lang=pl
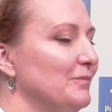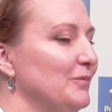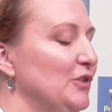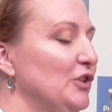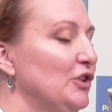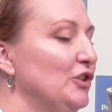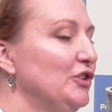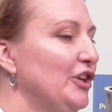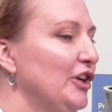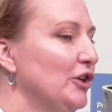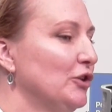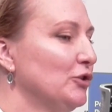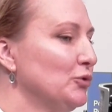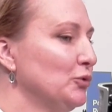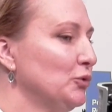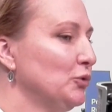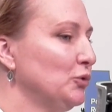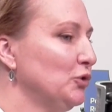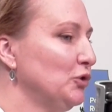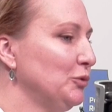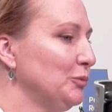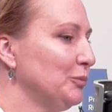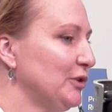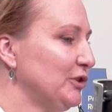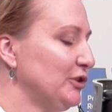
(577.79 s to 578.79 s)
no nie
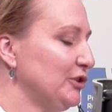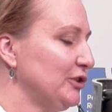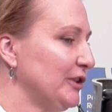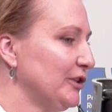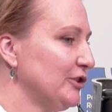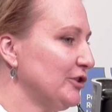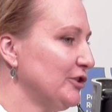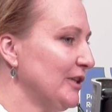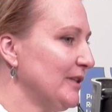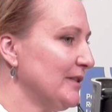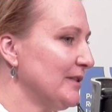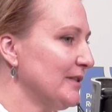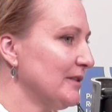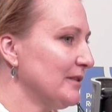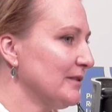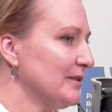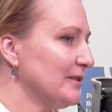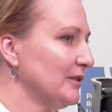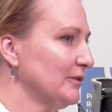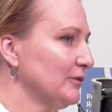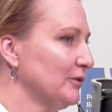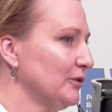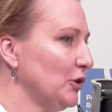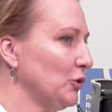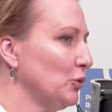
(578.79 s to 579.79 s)
oszukujmy się, często
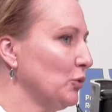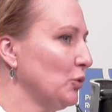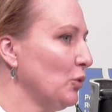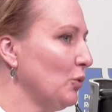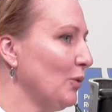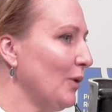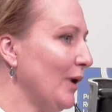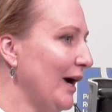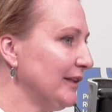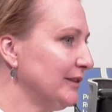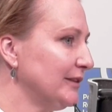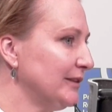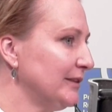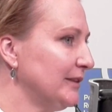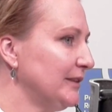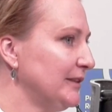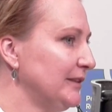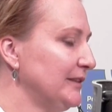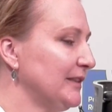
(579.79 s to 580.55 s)
są to układy